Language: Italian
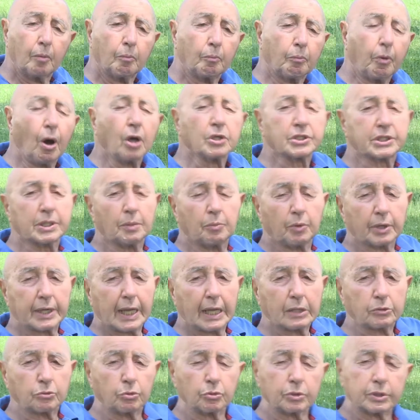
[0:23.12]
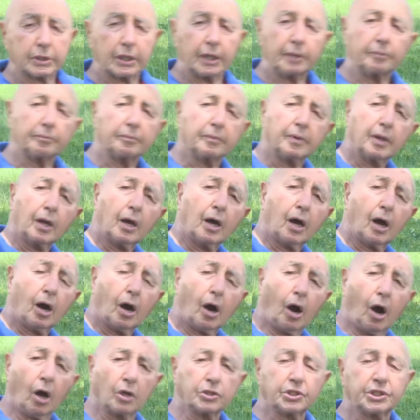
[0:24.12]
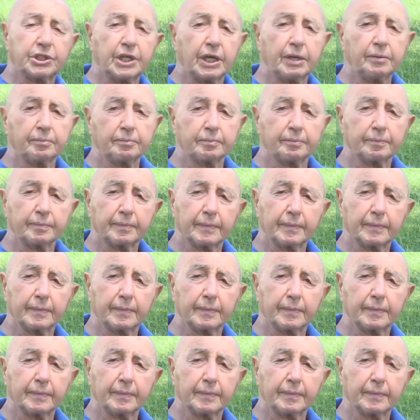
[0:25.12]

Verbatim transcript: Buon Samore a tutti! Oggi